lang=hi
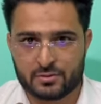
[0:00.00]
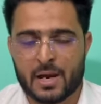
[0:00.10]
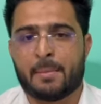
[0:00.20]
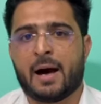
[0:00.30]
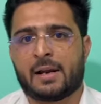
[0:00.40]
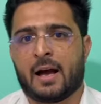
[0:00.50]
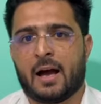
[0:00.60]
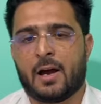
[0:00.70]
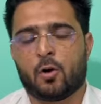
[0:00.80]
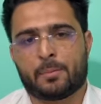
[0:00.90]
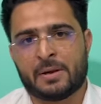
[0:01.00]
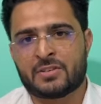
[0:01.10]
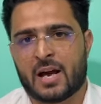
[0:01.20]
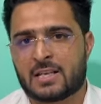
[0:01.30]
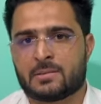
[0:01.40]
जमा रहा है और
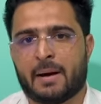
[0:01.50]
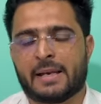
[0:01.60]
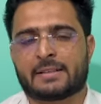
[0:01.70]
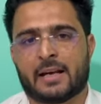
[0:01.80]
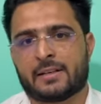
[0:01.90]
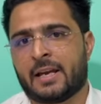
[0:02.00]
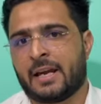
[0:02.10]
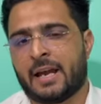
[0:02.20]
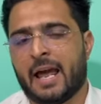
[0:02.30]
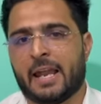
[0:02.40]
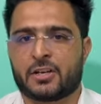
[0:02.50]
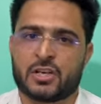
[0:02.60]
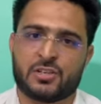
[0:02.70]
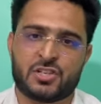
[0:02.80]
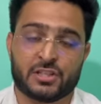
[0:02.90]
पंजा आजमाई कर रहे हैं
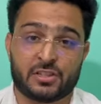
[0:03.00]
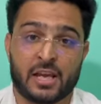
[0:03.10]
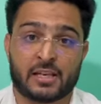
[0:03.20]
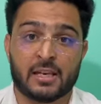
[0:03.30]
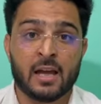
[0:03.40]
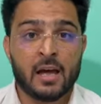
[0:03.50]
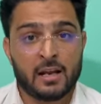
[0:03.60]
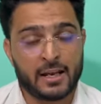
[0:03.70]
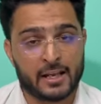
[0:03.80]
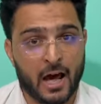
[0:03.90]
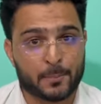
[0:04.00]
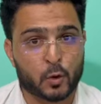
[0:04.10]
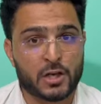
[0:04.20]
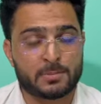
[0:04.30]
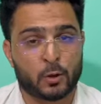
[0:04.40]
इलेक्शन जीतने की लेकिन
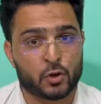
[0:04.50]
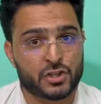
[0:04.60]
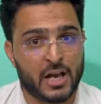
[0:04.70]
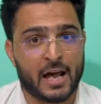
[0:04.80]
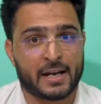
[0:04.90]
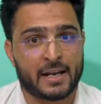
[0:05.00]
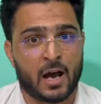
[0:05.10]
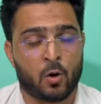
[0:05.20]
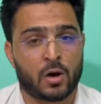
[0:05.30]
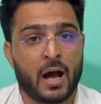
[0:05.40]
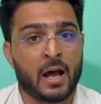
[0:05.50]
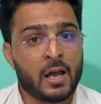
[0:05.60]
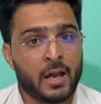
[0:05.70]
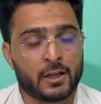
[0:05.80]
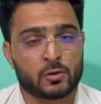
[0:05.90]
आपको इसमें होशियार रहना होगा
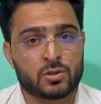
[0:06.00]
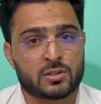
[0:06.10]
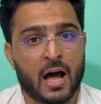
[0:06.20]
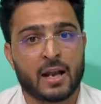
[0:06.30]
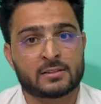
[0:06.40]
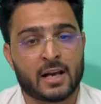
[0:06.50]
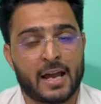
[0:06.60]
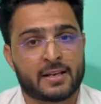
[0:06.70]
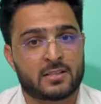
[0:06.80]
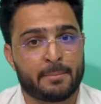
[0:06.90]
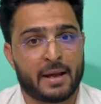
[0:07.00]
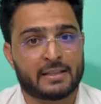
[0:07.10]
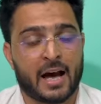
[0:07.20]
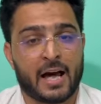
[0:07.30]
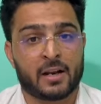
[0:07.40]
हिंदुस्तान का एक
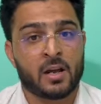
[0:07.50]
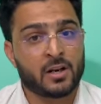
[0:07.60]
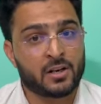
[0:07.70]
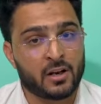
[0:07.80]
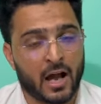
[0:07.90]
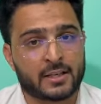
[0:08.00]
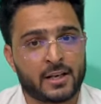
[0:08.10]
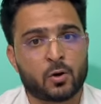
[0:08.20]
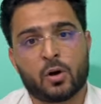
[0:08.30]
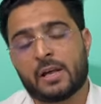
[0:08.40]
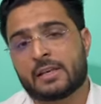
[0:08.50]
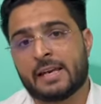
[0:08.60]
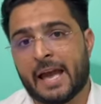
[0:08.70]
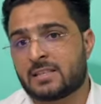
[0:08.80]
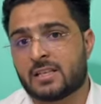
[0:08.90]
जिम्मेदार नागरिक होने की
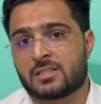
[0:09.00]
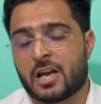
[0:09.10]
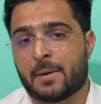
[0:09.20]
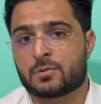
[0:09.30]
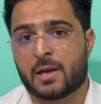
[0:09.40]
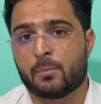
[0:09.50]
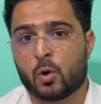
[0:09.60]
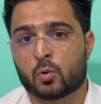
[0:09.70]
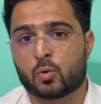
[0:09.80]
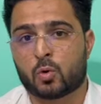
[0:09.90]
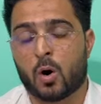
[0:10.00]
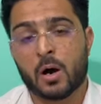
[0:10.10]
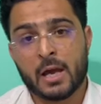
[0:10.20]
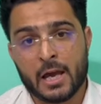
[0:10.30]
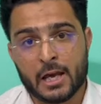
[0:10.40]
हैसियत से आप सब लोगों को
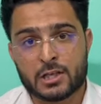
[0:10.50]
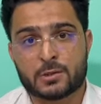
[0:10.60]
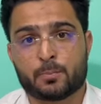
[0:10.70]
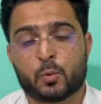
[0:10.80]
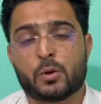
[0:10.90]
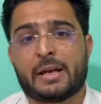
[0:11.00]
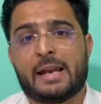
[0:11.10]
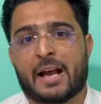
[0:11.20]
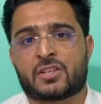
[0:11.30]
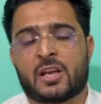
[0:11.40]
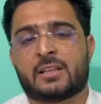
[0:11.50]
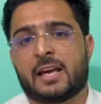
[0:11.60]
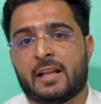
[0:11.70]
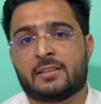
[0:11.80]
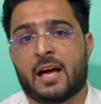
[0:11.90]
इस पूरे इलेक्शन के
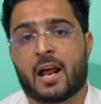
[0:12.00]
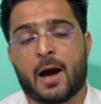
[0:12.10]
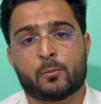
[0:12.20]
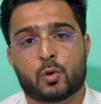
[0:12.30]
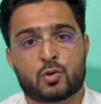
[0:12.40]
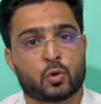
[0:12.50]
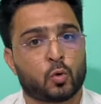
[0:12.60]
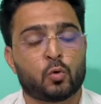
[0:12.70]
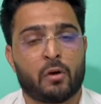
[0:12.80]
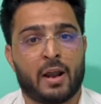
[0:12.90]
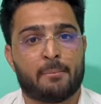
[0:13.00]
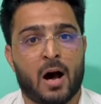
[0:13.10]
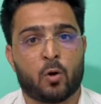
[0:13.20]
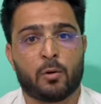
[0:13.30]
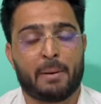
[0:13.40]
अंदर अमन सुकून वाला
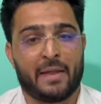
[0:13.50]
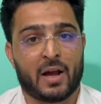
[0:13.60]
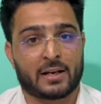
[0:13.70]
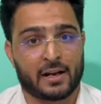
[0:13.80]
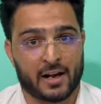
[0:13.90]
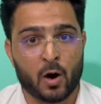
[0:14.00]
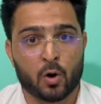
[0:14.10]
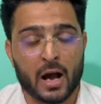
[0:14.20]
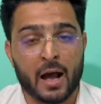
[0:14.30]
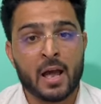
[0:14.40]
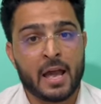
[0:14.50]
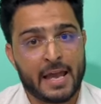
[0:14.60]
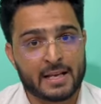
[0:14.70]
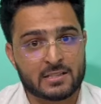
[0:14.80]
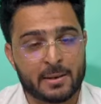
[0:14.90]
माहौल पैदा करना होगा
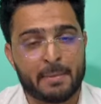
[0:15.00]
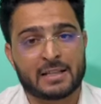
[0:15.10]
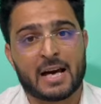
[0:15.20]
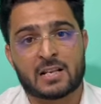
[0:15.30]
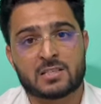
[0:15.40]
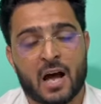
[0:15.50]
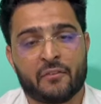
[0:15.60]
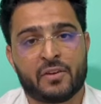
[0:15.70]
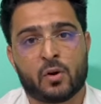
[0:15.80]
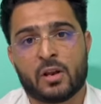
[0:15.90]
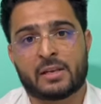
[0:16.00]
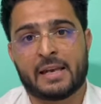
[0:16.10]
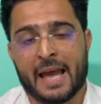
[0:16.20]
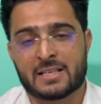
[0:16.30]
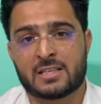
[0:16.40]
एक जिम्मेदार सहाफ़ी होने की
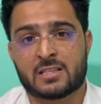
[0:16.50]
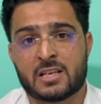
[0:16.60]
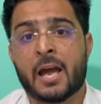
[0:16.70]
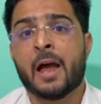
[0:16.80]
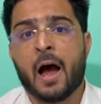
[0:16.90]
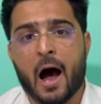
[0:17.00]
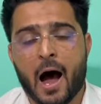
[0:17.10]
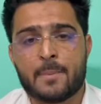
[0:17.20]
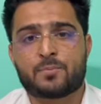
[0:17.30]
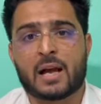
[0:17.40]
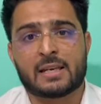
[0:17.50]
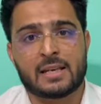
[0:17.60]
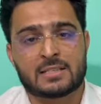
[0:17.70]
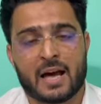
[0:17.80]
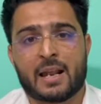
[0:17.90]
हैसियत से आप तक ये
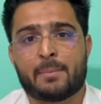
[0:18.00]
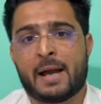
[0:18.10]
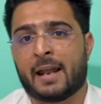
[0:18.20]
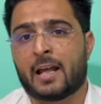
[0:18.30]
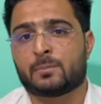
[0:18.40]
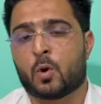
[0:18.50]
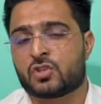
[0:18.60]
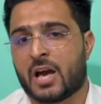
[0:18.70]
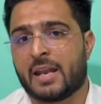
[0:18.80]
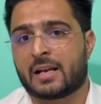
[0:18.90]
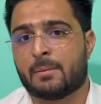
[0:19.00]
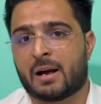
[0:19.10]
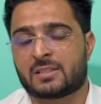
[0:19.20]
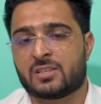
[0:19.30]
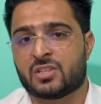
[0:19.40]
सारे बयान पहुंचाने का
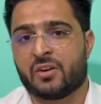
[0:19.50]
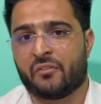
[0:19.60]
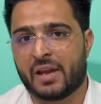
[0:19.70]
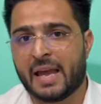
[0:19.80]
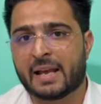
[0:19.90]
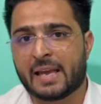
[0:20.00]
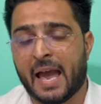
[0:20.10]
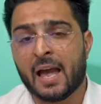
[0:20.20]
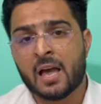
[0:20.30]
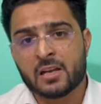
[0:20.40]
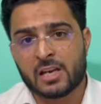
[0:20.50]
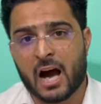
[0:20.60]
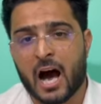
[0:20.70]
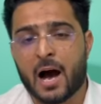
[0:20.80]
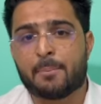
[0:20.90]
मकसद सिर्फ एक है कि
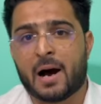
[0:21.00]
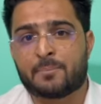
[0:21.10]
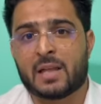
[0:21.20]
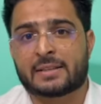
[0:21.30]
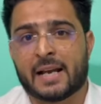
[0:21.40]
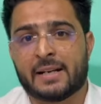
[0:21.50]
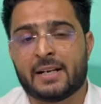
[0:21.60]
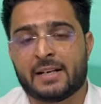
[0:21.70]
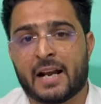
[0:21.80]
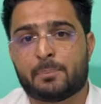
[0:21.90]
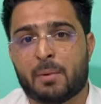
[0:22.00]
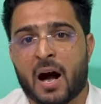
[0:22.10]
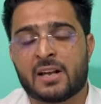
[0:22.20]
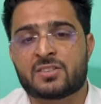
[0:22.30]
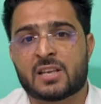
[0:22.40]
आप अपना कैंडिडेट
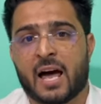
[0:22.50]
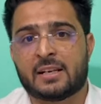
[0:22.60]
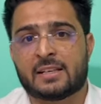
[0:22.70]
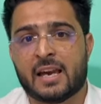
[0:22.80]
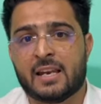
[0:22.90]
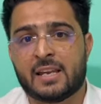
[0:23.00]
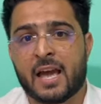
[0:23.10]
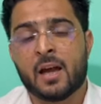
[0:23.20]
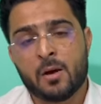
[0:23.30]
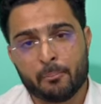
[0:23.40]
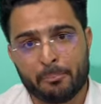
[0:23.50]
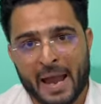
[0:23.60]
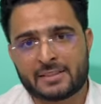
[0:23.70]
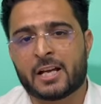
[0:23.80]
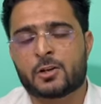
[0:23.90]
पांच साल के लिए
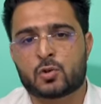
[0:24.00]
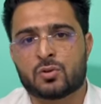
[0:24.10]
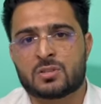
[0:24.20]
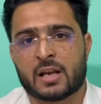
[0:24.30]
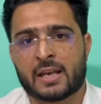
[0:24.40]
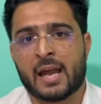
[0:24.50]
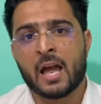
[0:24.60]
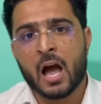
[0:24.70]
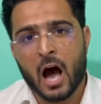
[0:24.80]
बेहतर चुन सकें